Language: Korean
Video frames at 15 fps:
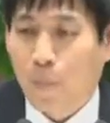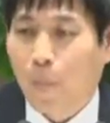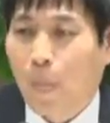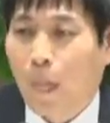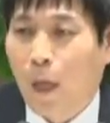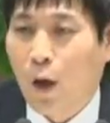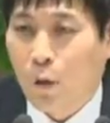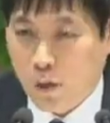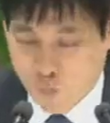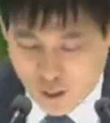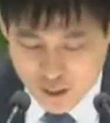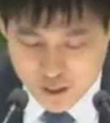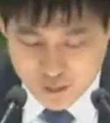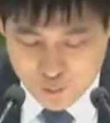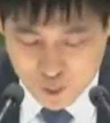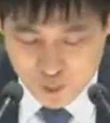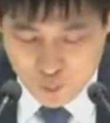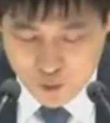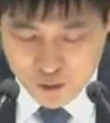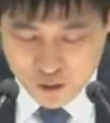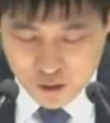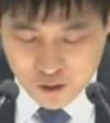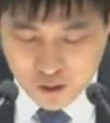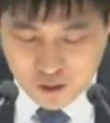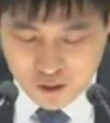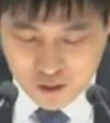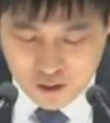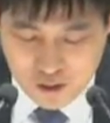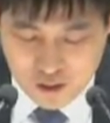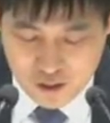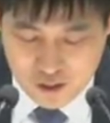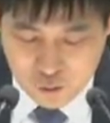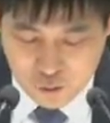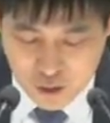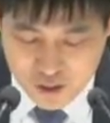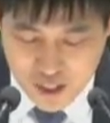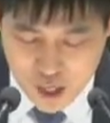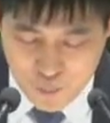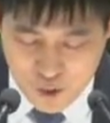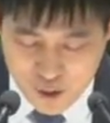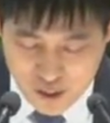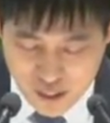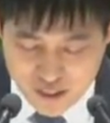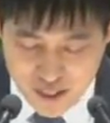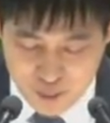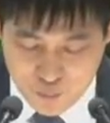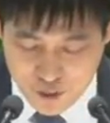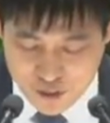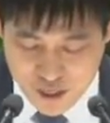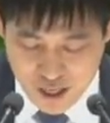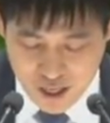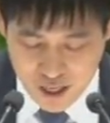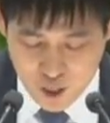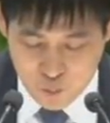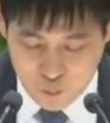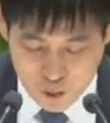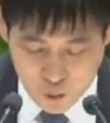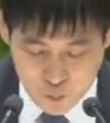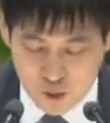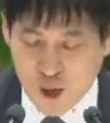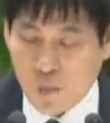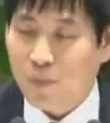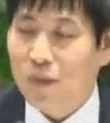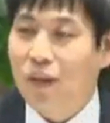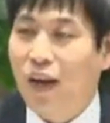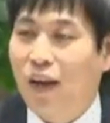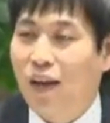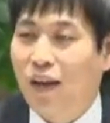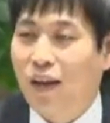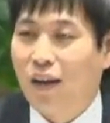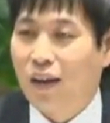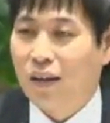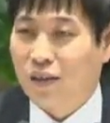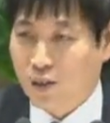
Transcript: 오늘 말씀을 보면서 우리의 사명을 다시 한번 생각해 보기 원합니다. 그리고